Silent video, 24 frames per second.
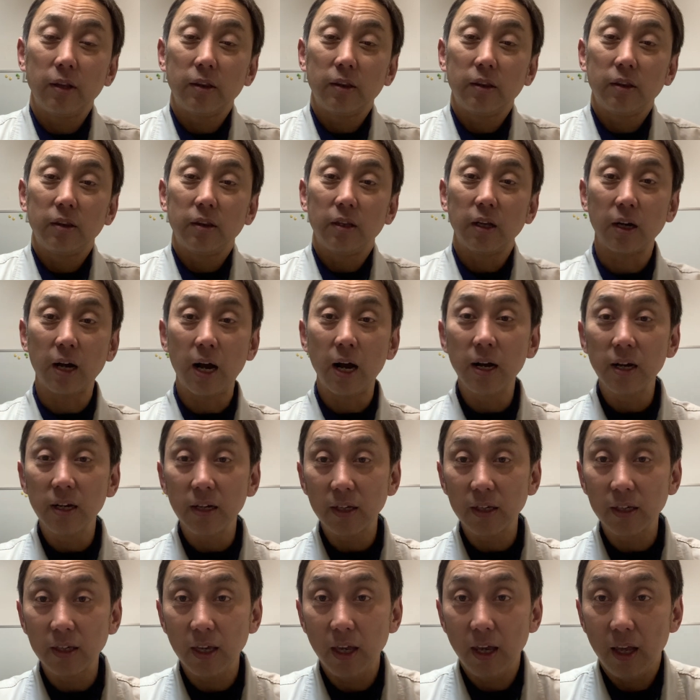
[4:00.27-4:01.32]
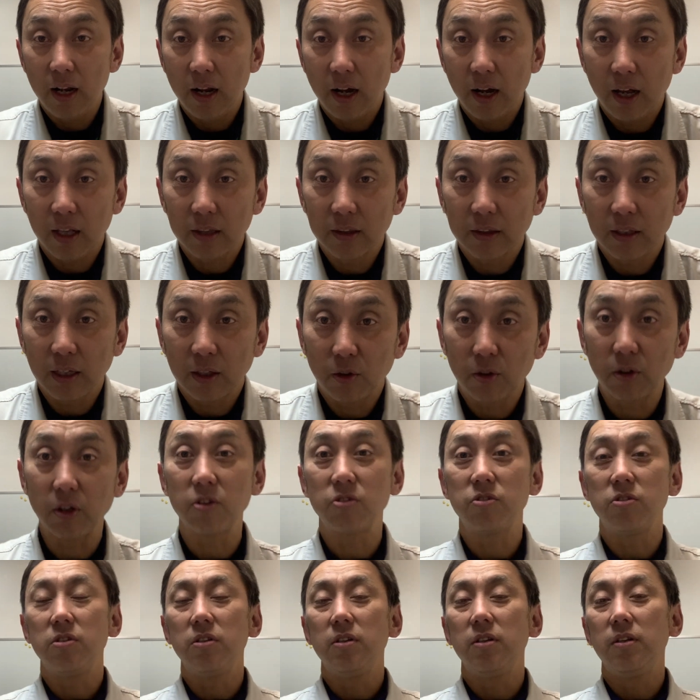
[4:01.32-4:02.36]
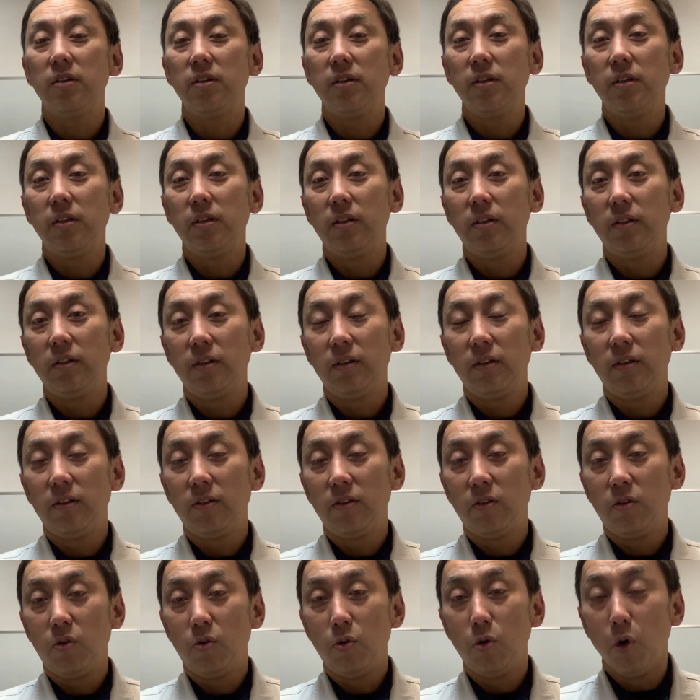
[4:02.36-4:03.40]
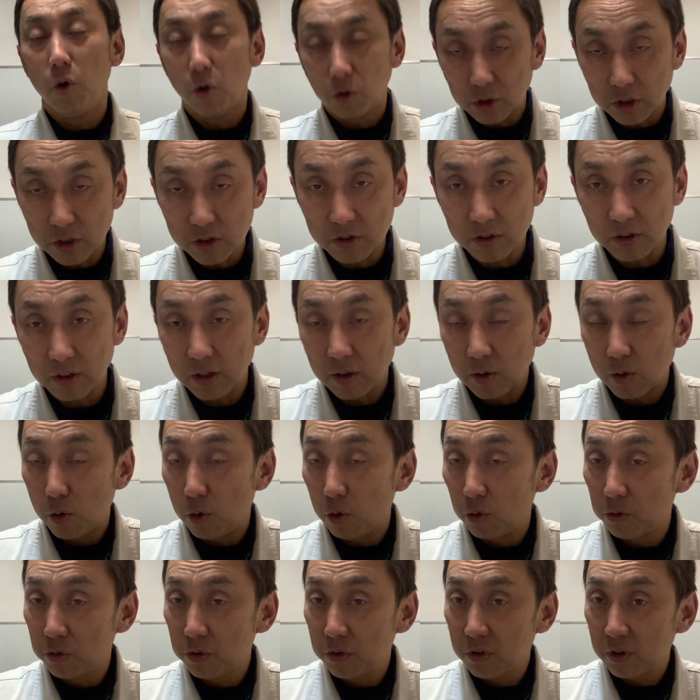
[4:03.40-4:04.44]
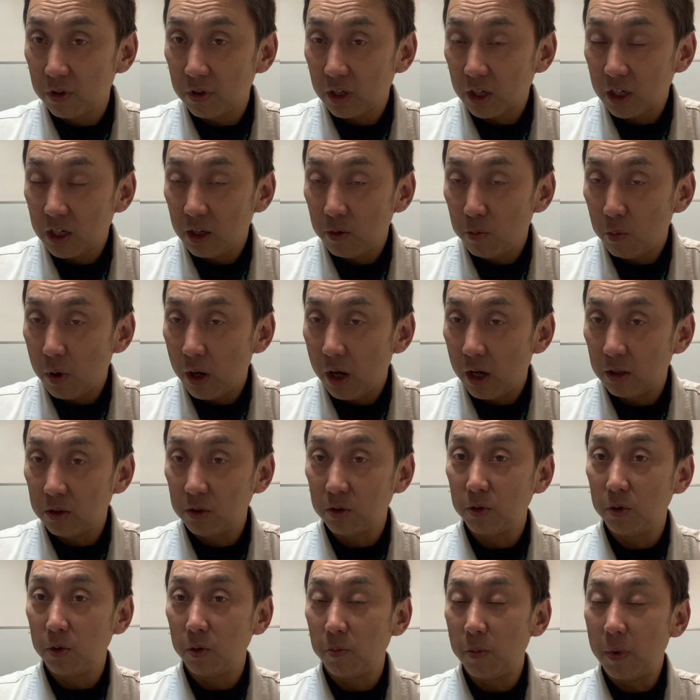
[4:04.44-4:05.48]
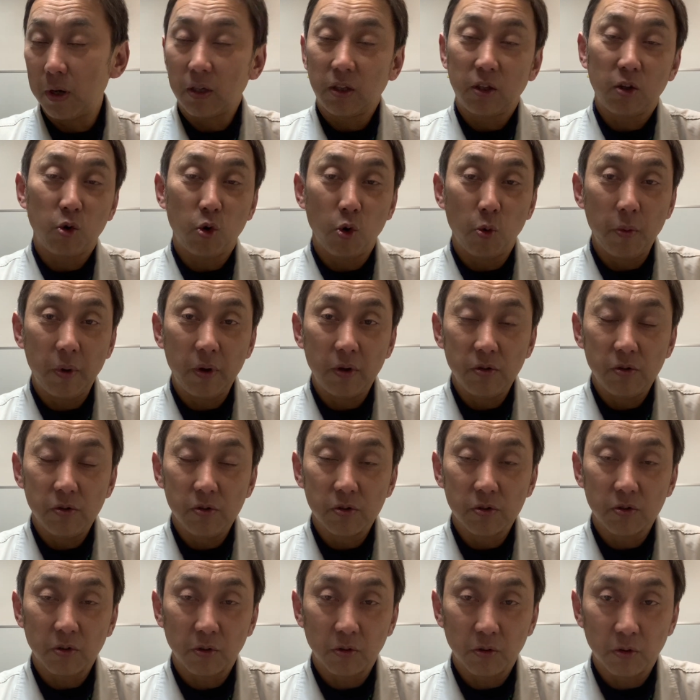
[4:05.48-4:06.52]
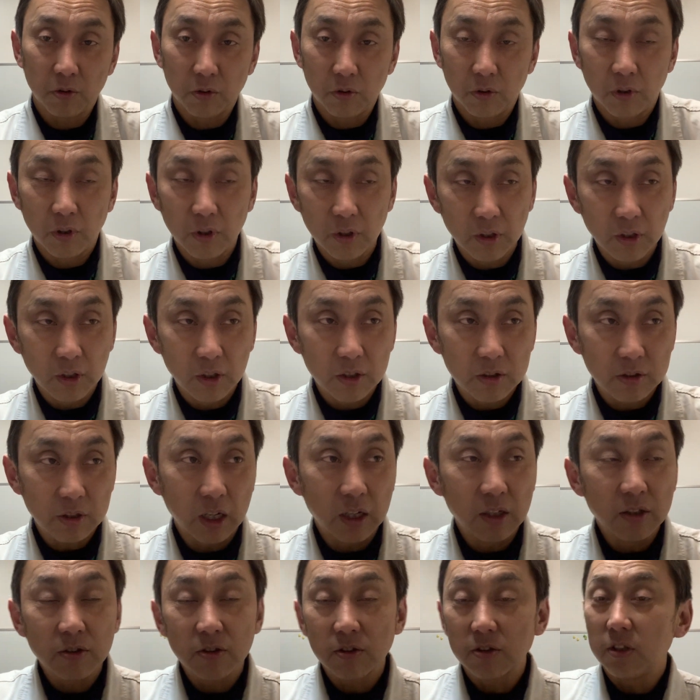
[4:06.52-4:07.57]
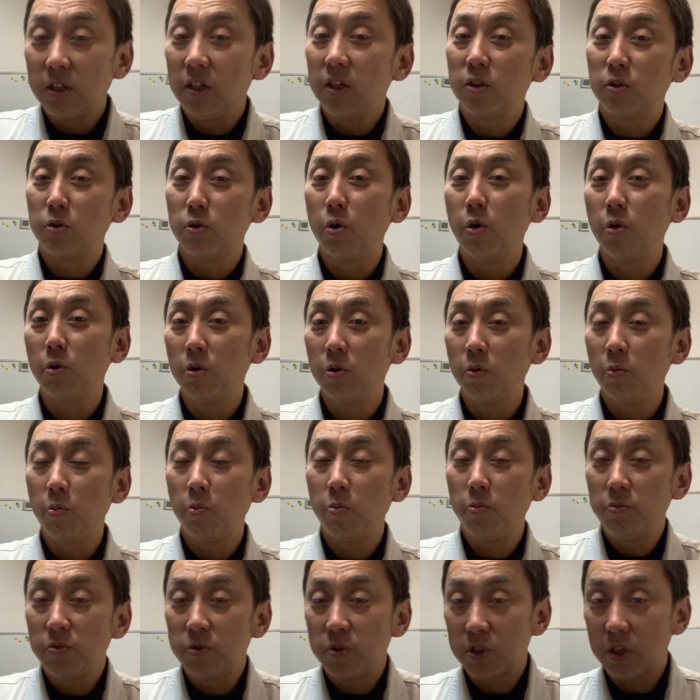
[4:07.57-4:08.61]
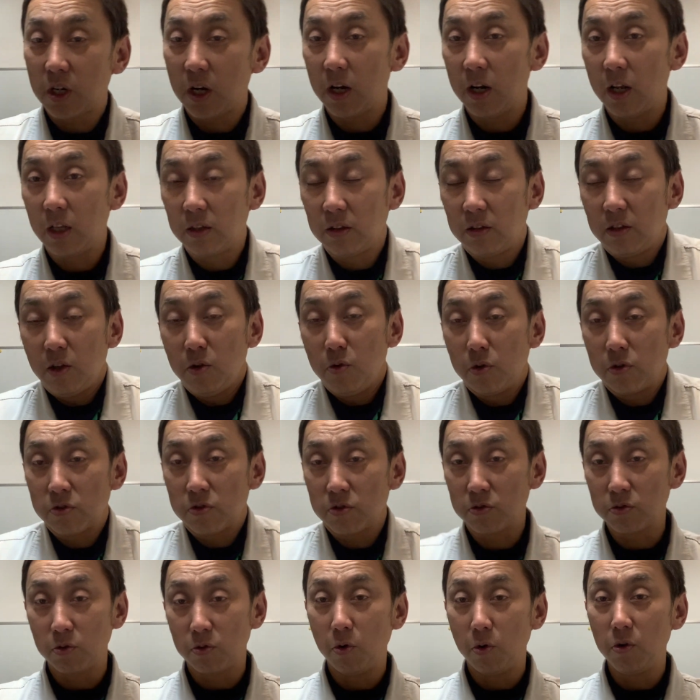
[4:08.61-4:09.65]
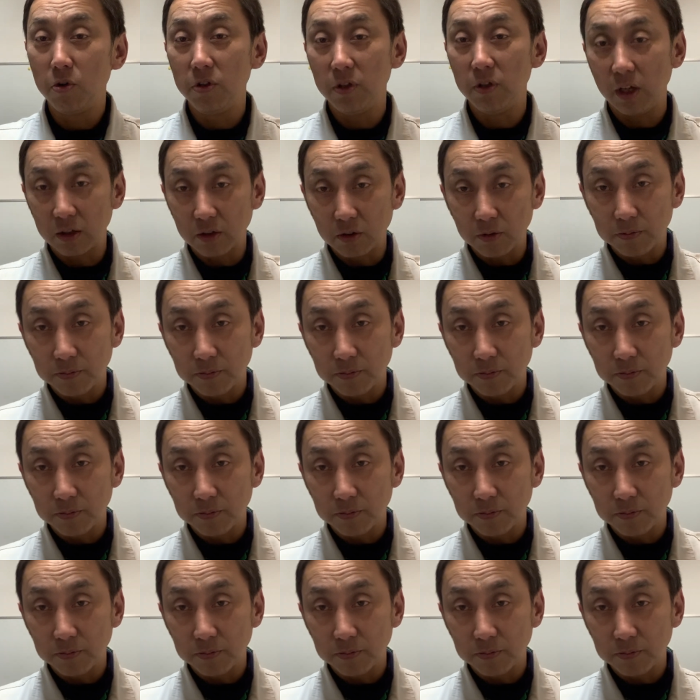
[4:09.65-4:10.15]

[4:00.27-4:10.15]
た、関係なかった人たちをですね、こんだけまあ、あの、巻き込める、その、参政党の力っていうのはすごいなと。